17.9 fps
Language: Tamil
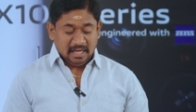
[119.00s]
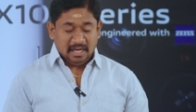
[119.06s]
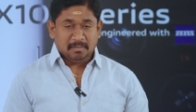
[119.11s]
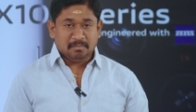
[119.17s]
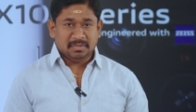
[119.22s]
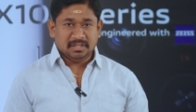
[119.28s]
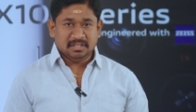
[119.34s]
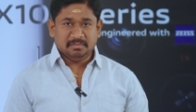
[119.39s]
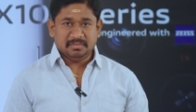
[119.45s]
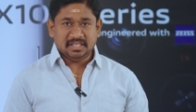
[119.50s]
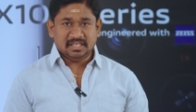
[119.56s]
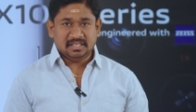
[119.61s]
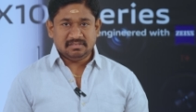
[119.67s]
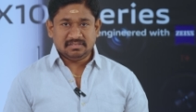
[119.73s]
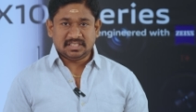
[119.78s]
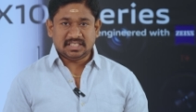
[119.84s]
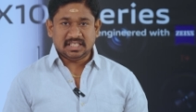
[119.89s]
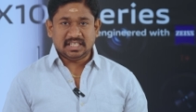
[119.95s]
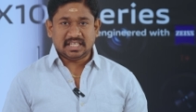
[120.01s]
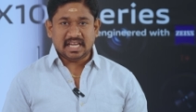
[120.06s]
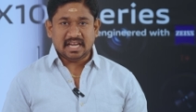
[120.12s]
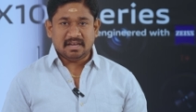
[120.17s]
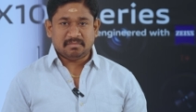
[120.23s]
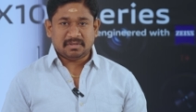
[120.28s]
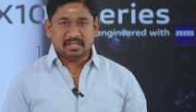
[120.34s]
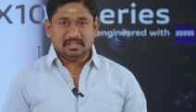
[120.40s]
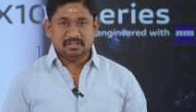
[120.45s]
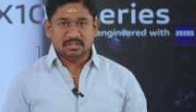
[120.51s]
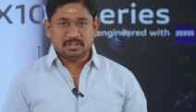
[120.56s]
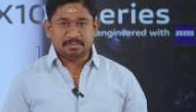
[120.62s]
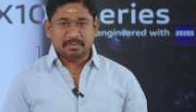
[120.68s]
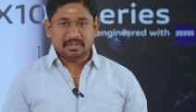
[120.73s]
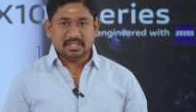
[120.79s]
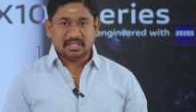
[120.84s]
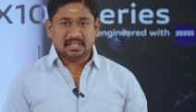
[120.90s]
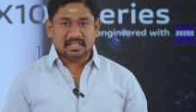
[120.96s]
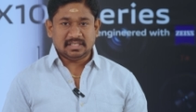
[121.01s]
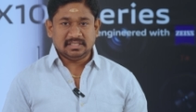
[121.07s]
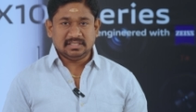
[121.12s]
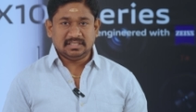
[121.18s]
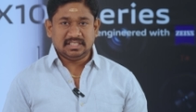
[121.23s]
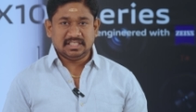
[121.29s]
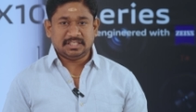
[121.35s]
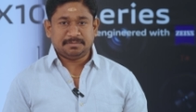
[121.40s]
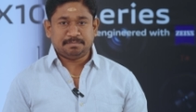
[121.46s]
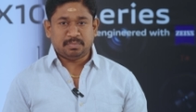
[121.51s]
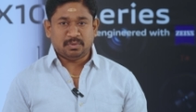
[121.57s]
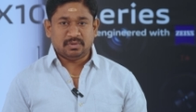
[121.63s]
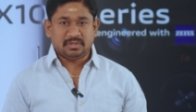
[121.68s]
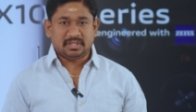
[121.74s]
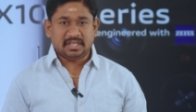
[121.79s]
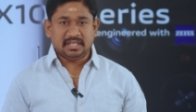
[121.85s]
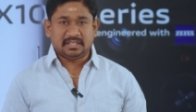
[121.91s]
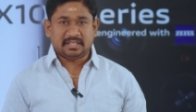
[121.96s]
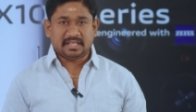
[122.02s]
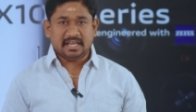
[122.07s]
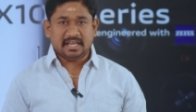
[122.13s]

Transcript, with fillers: ஐம்பது மெகாபிக்சல் கேமரா யூஸ் பண்ணியிருக்காங்க ஜிஸ் போர்ட்ரேட்